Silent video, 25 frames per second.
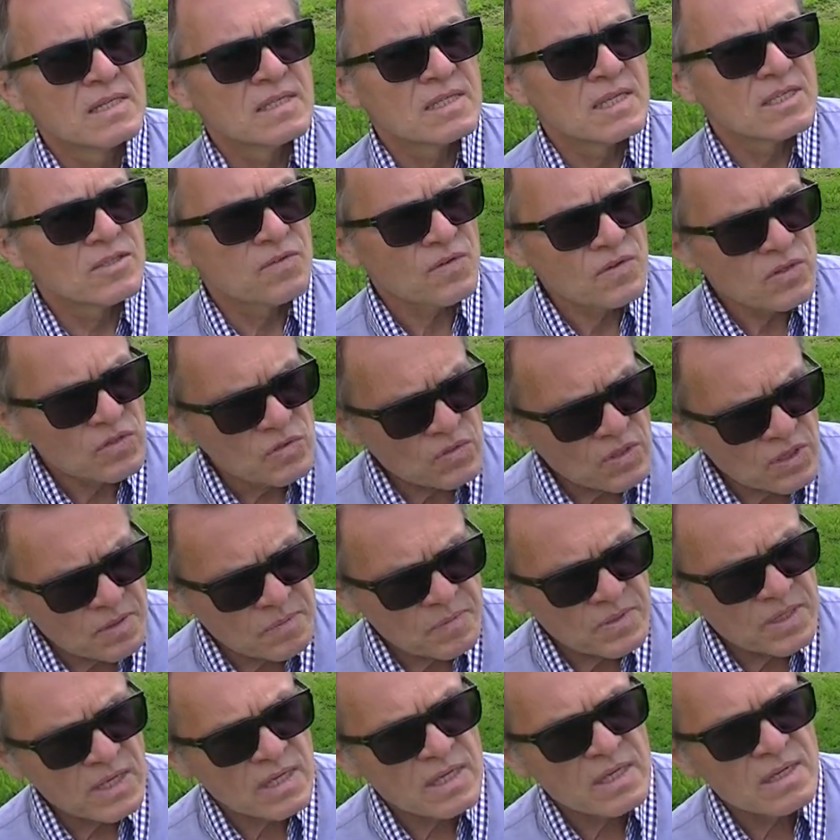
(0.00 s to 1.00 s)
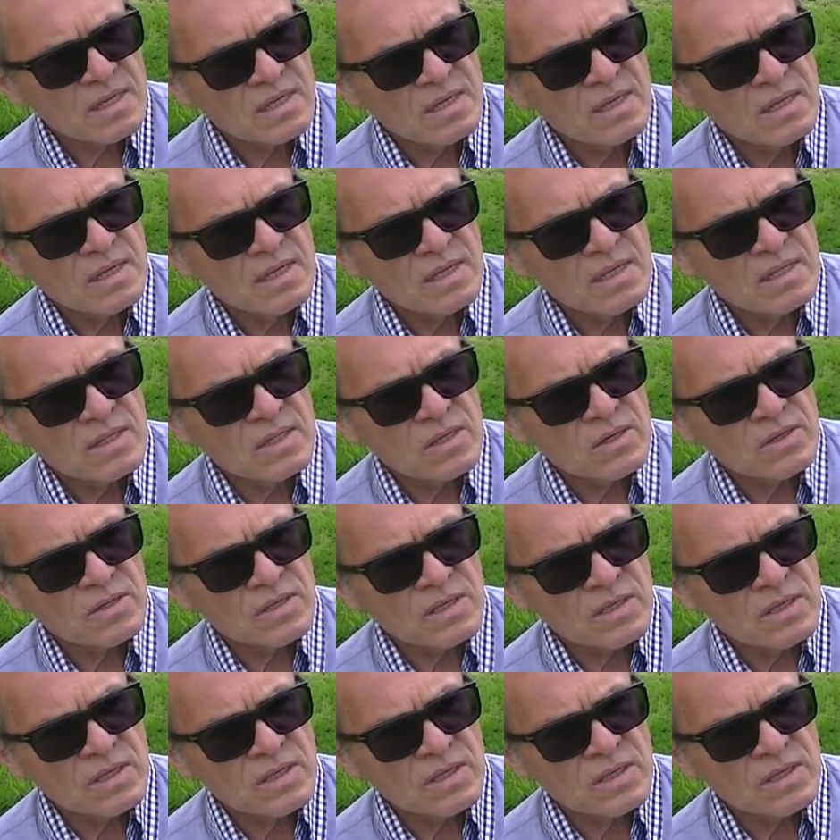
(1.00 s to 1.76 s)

zadzwonił do mnie, no